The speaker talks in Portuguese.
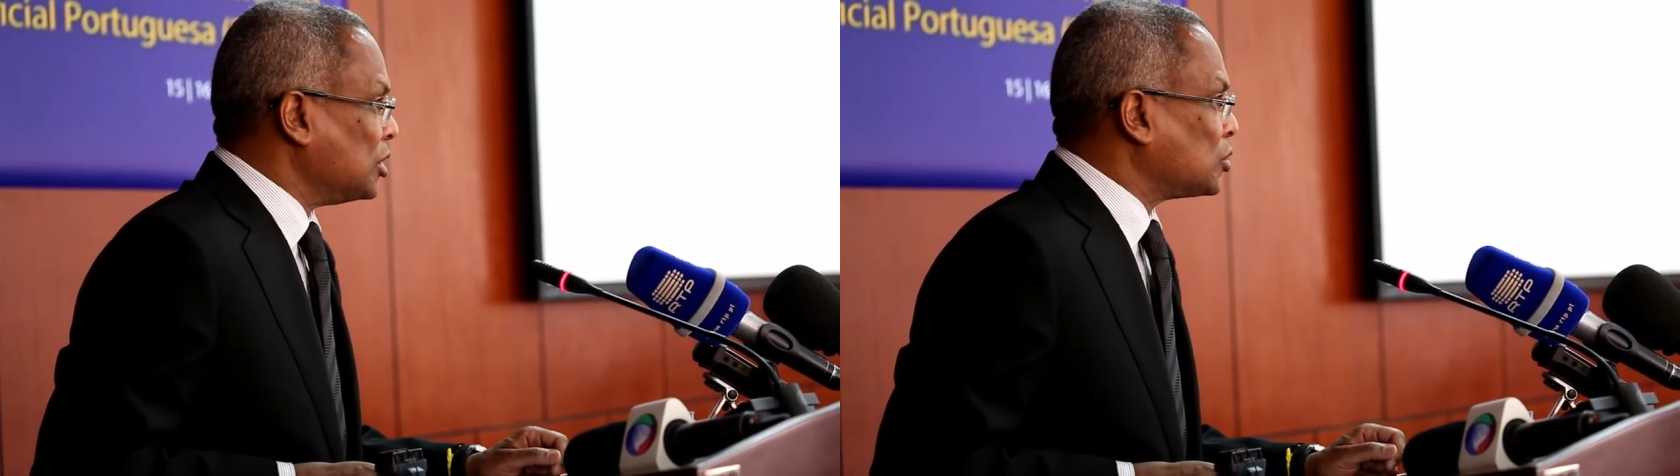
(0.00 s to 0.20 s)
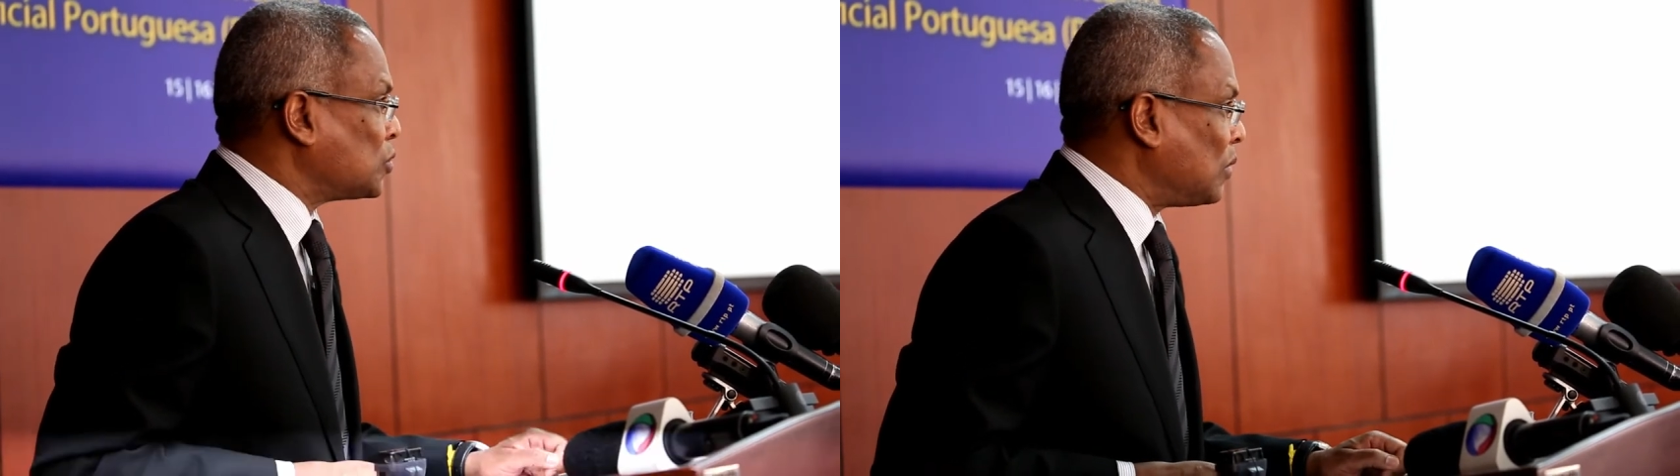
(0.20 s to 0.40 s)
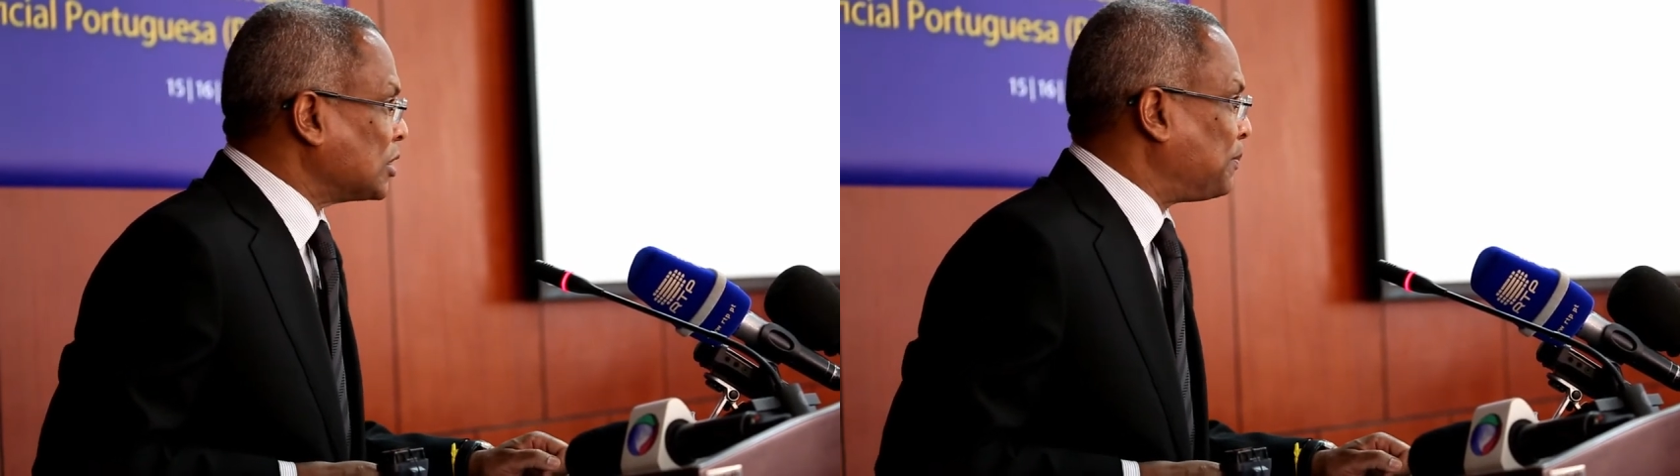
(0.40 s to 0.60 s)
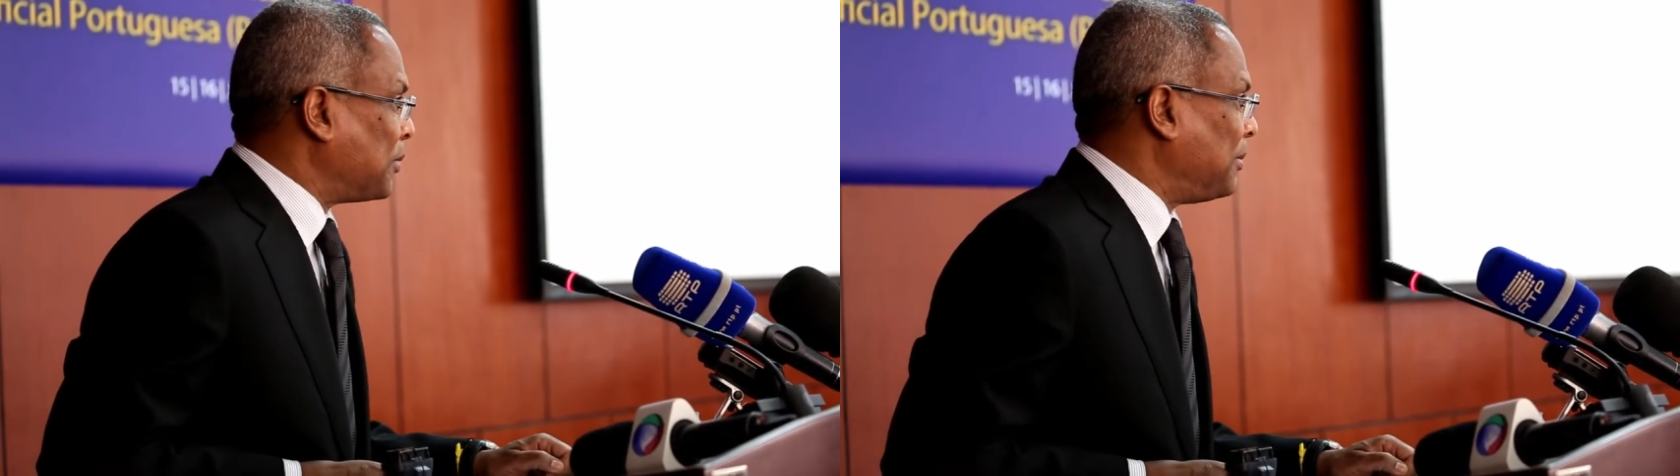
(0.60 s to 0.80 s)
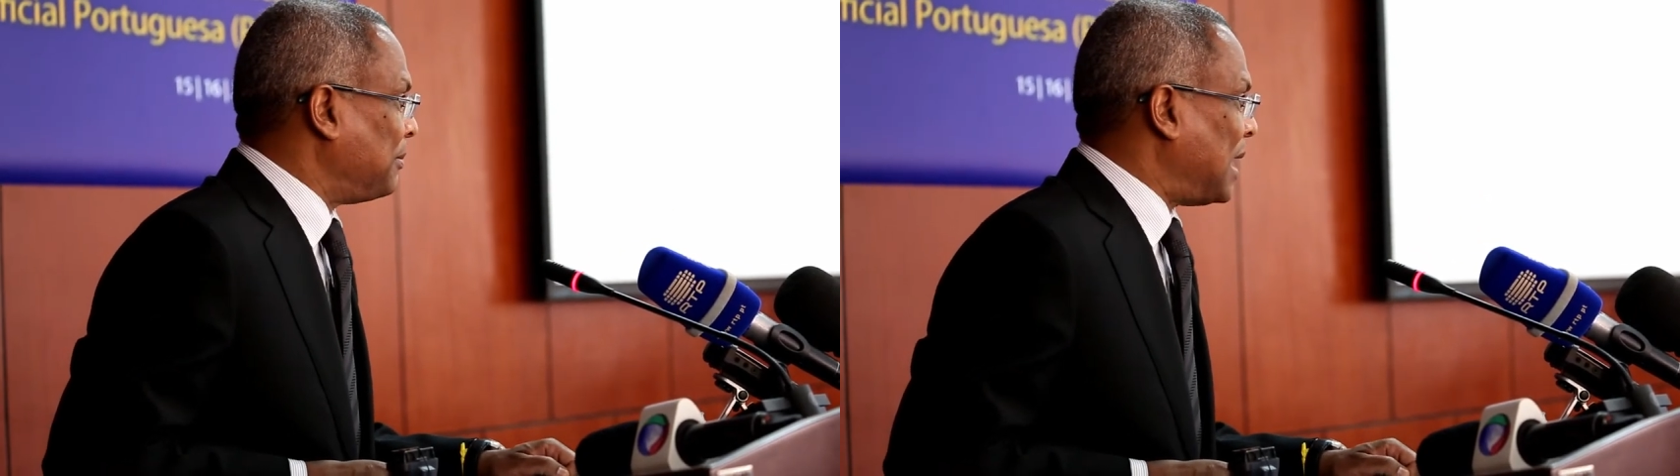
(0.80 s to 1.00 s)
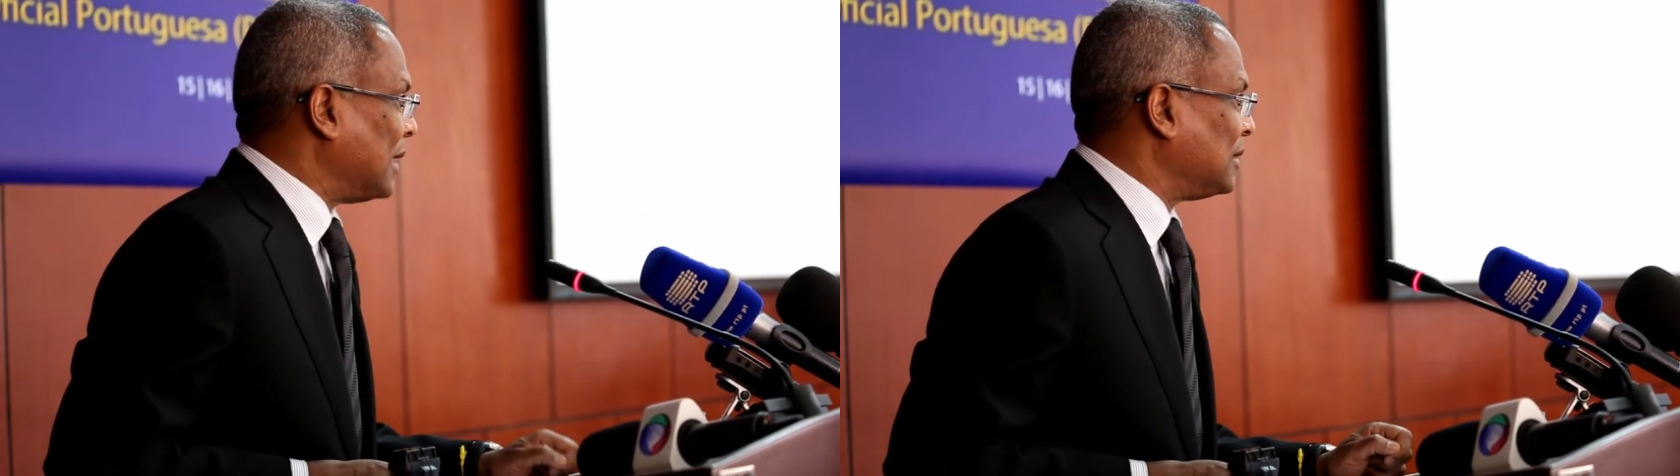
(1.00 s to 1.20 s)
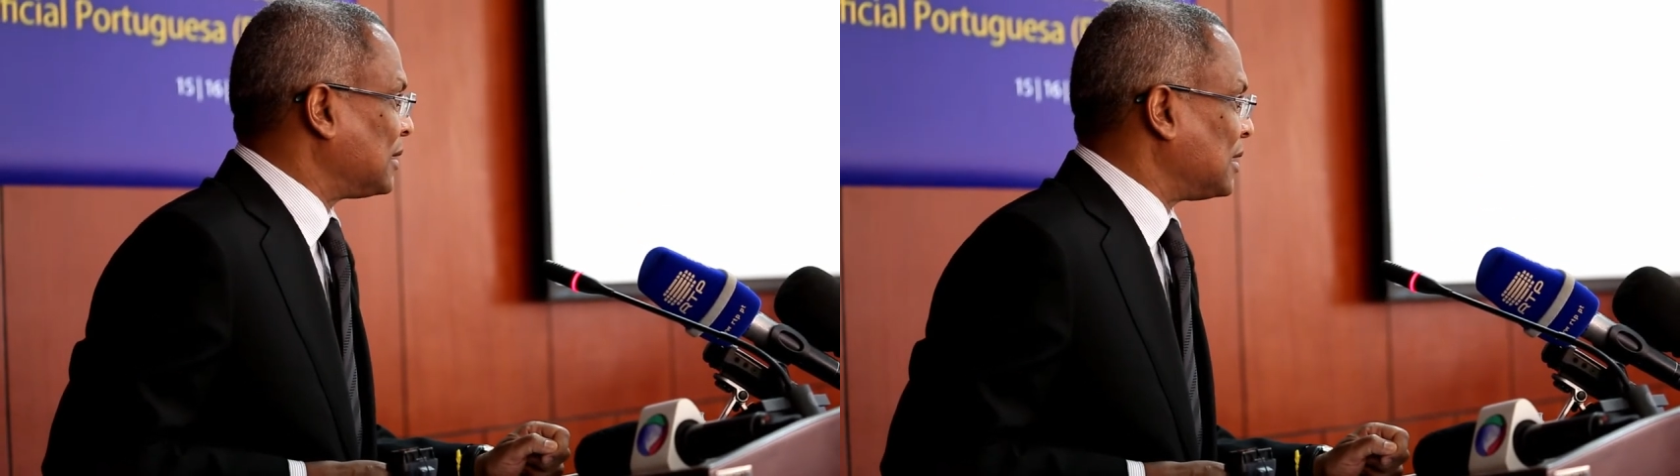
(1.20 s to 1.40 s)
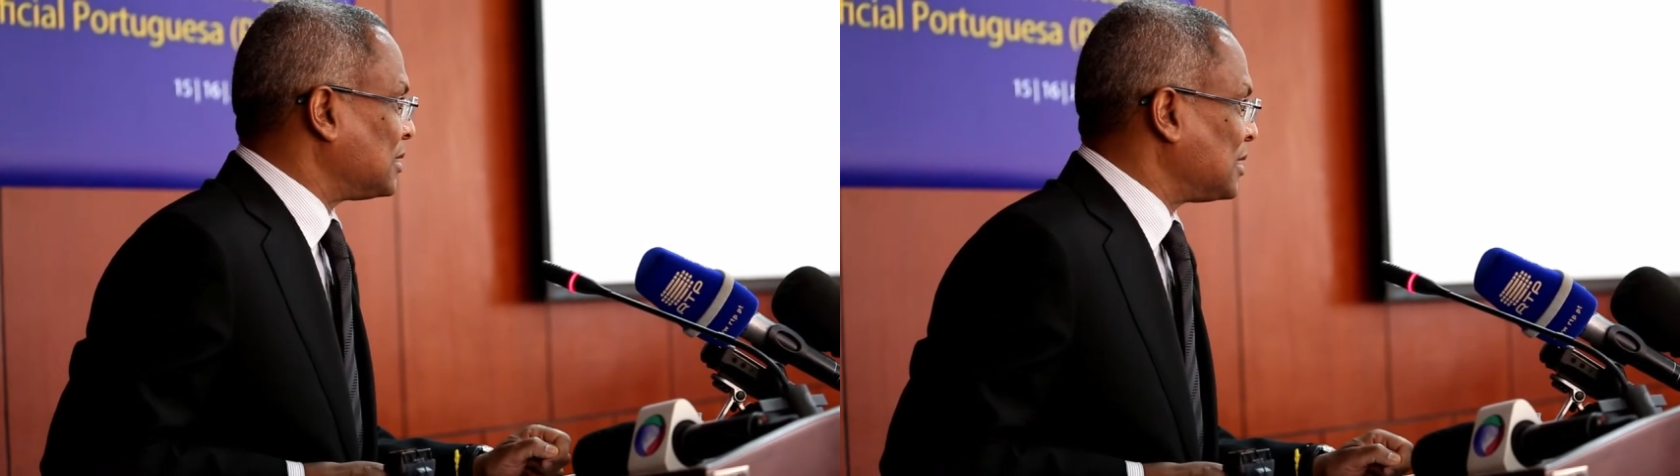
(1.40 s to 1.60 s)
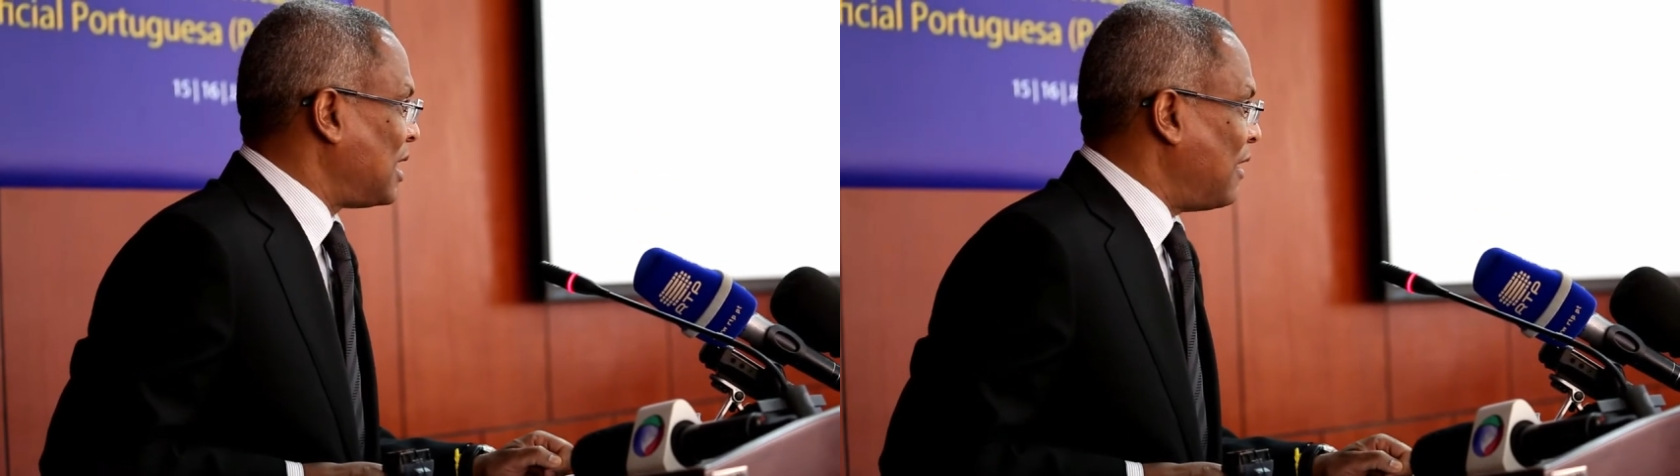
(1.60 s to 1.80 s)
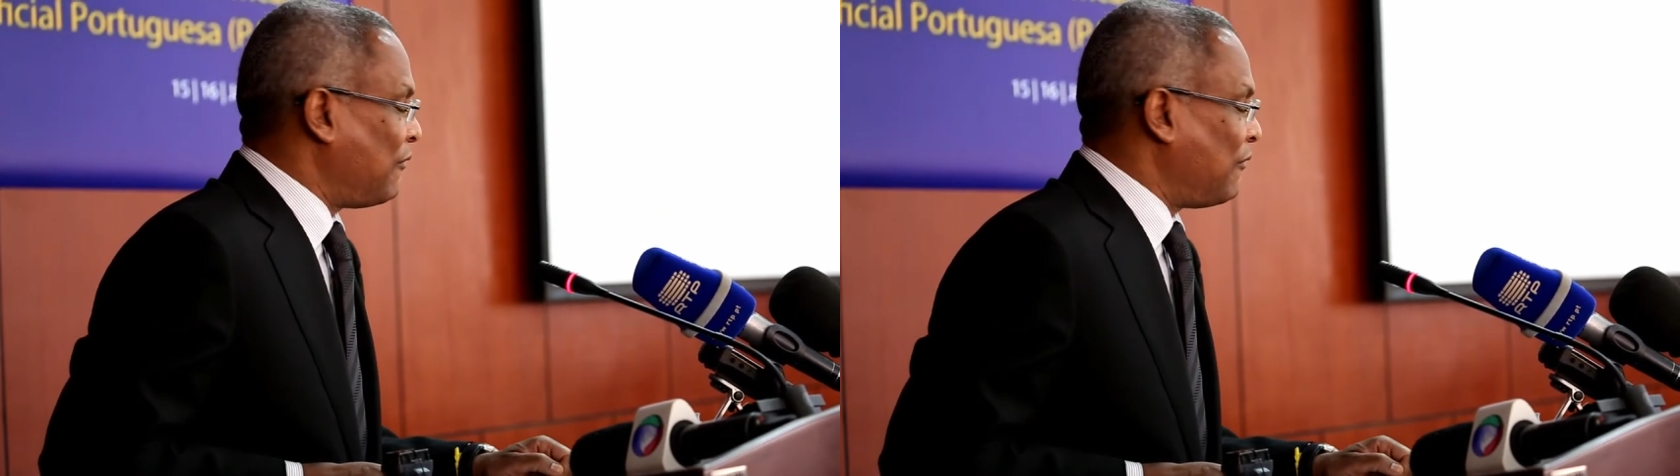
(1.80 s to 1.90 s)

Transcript: e suas problemáticas